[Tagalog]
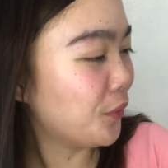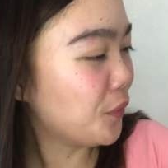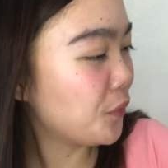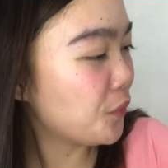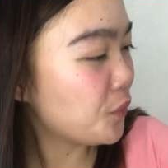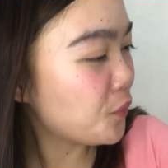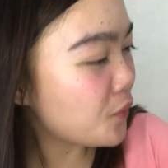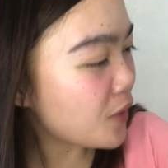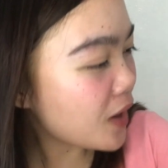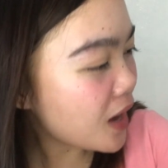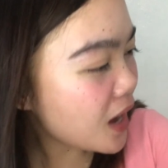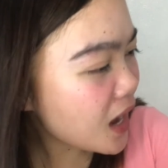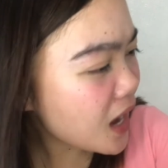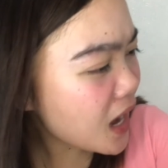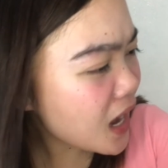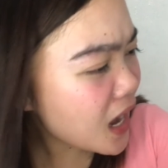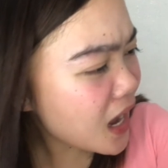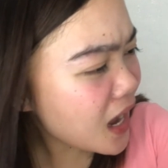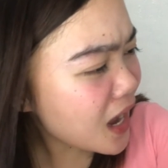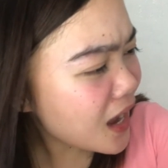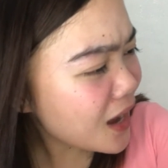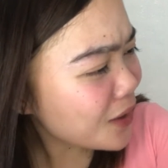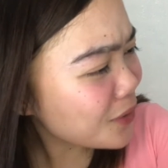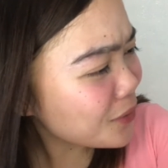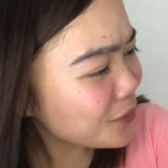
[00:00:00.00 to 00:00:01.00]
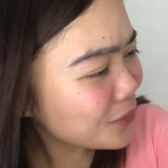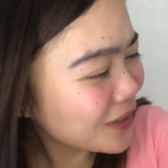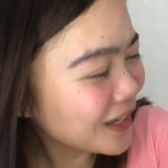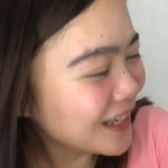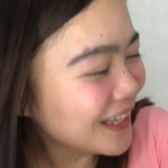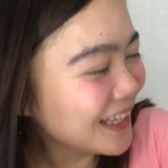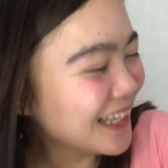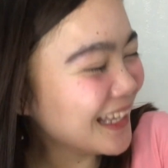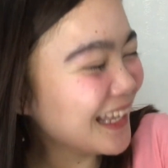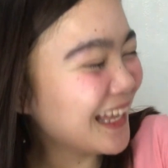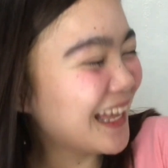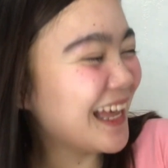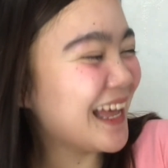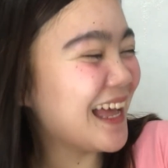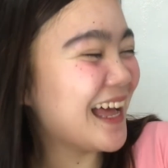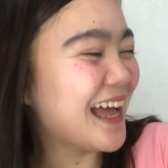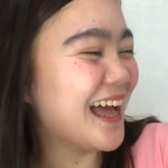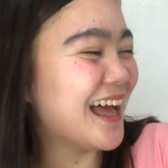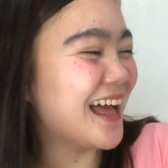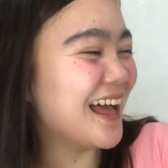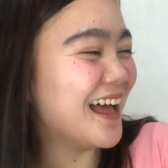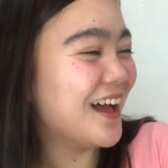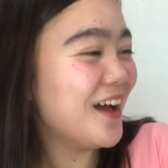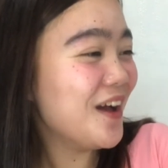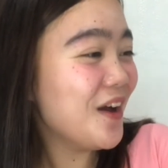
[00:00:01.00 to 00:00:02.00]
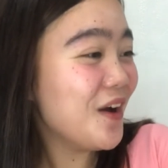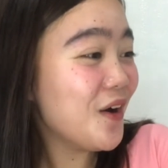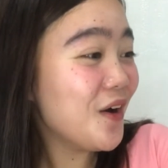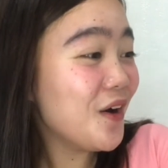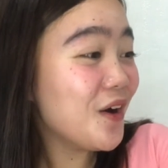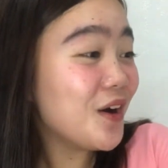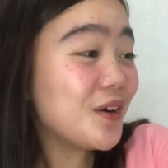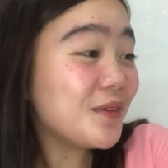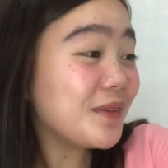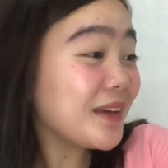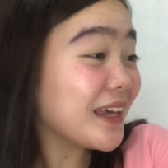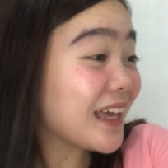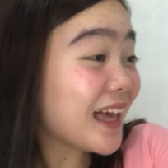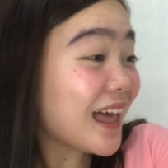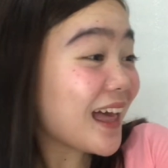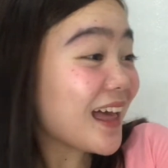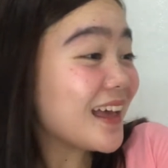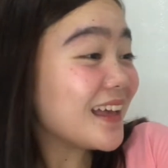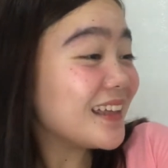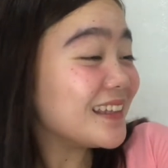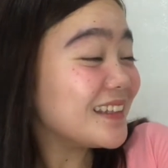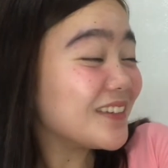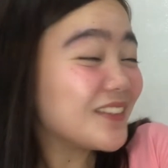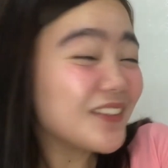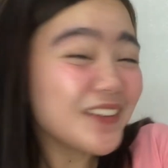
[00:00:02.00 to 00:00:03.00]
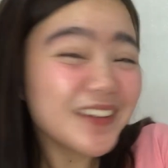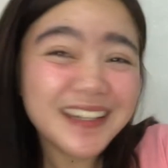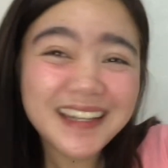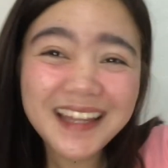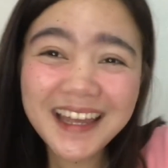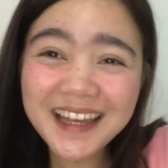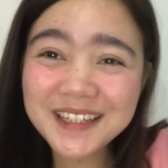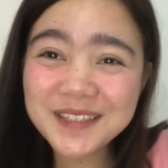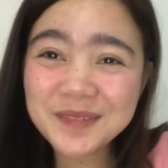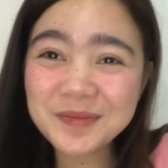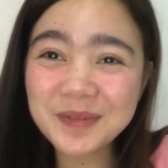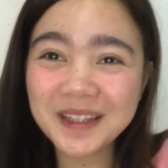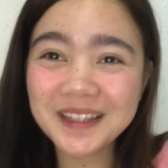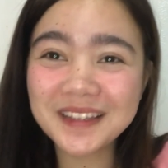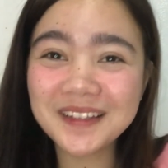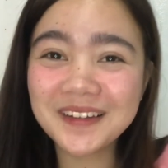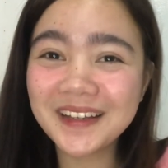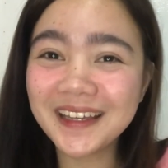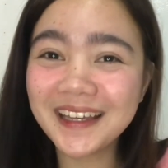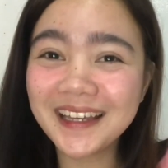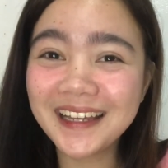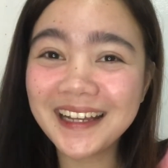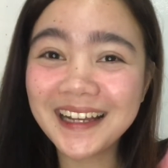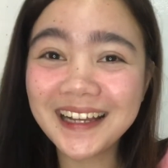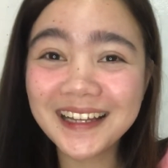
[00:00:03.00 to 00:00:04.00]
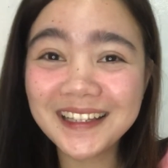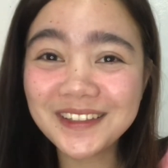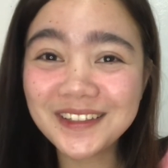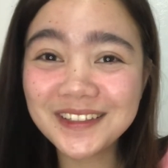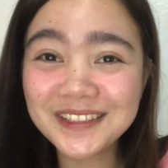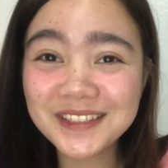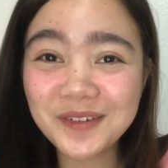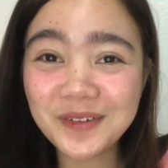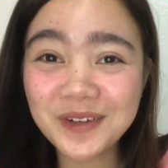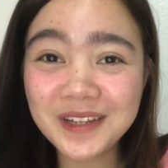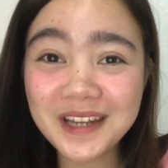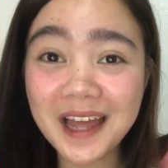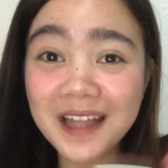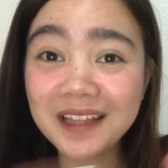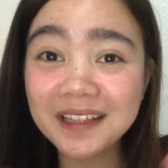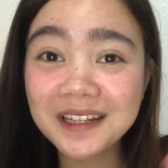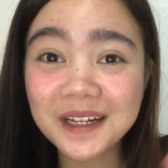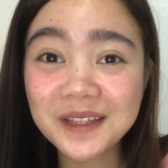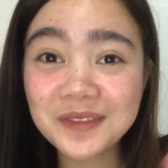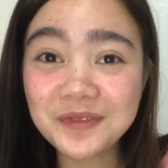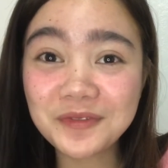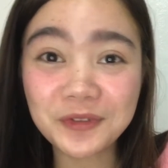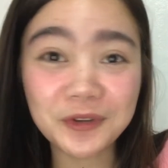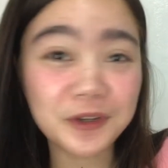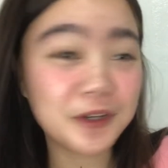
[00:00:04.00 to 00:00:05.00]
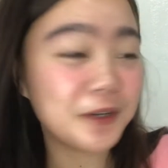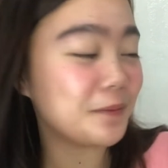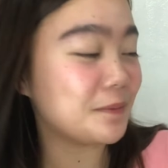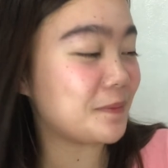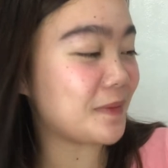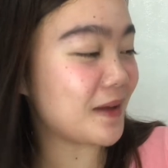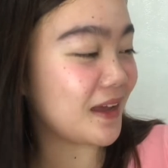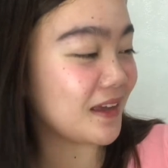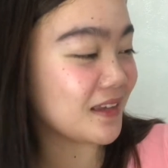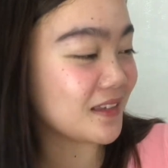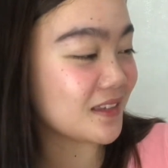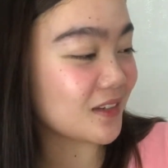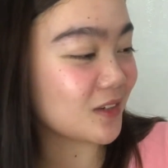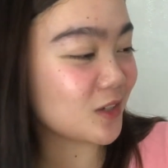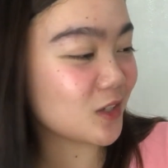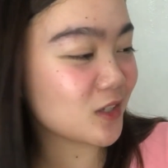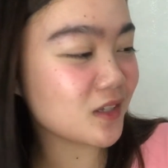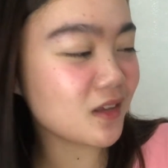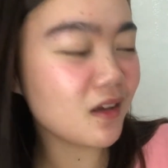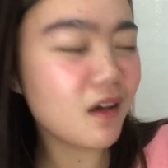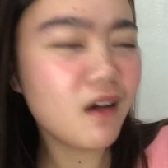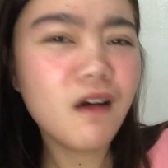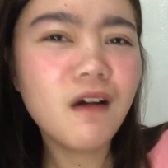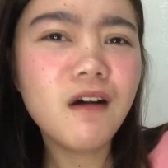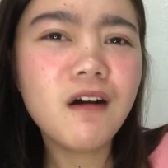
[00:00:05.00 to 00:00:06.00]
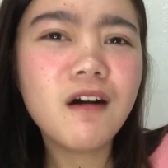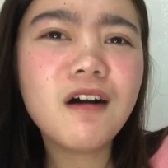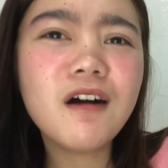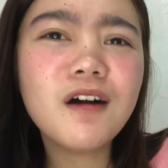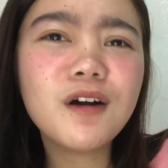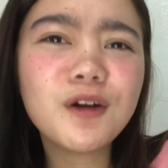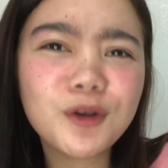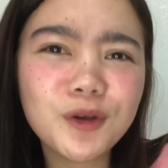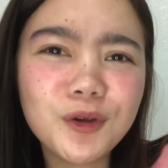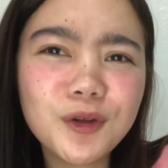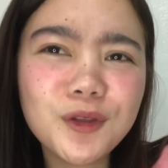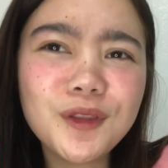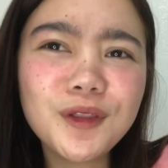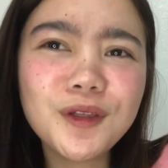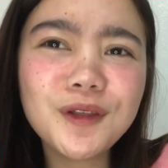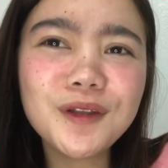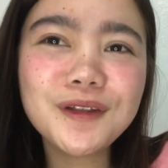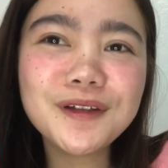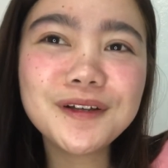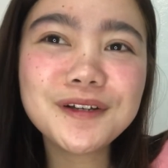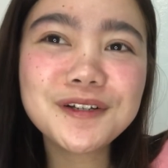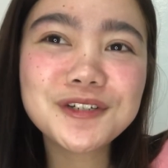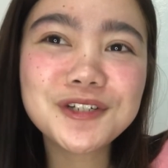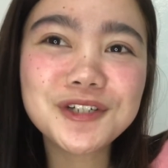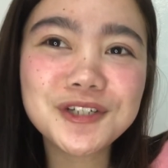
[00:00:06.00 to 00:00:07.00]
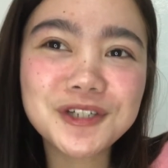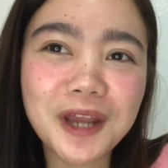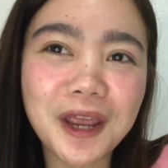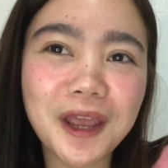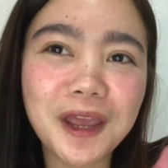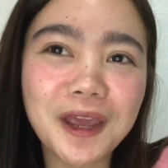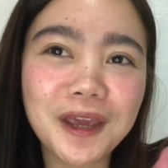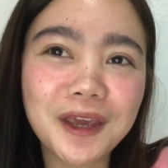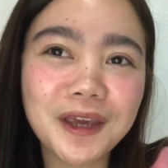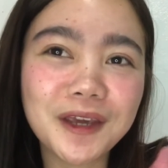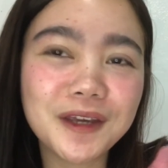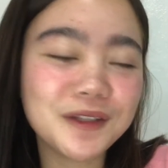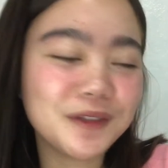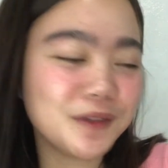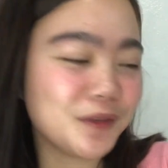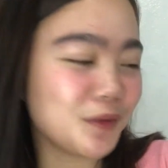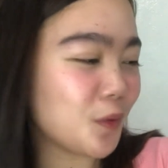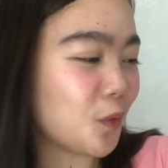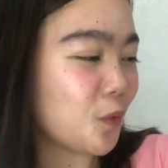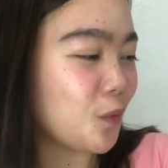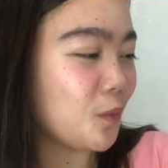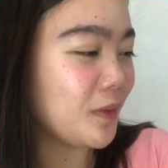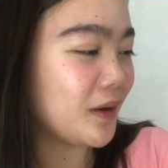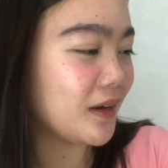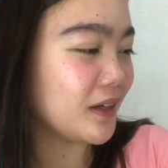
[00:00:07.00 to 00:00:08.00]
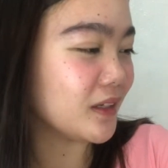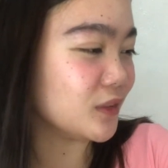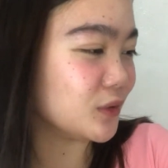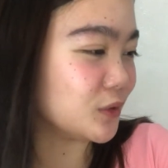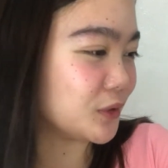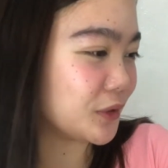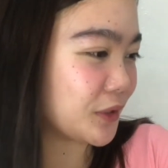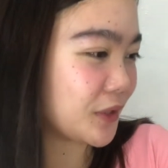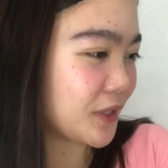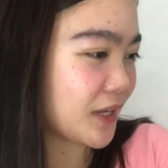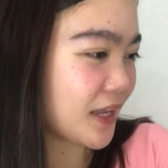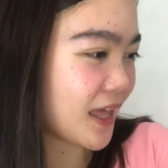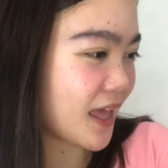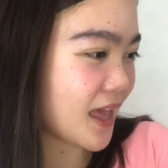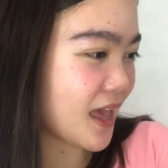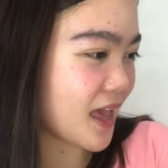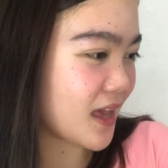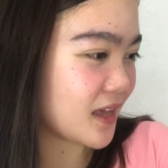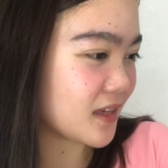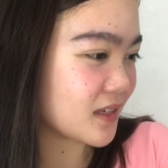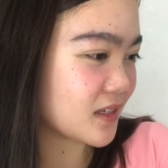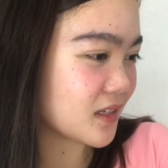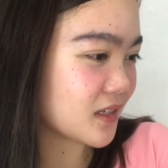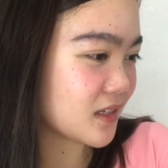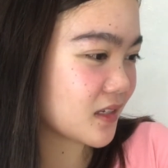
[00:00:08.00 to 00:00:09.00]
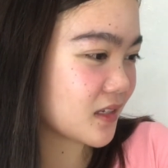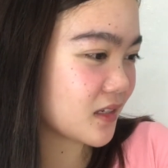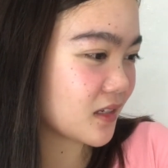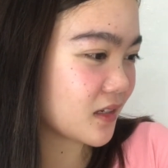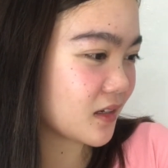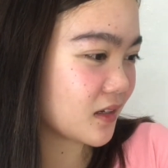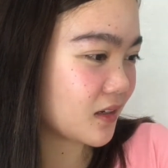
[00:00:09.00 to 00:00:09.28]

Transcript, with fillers: Wow. Wow my God, di ko na-expect magiging ganito sa 104 pesos. Ang ganda ng shade. Oh my goodness.